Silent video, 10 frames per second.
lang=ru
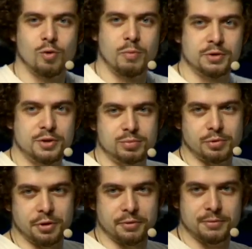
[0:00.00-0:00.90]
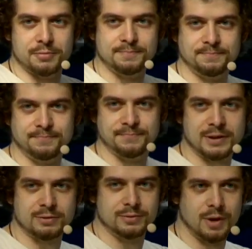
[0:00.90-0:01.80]
оборотень блогеров,
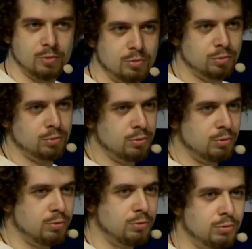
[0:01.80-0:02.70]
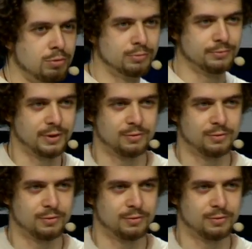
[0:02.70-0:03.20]
Ну, в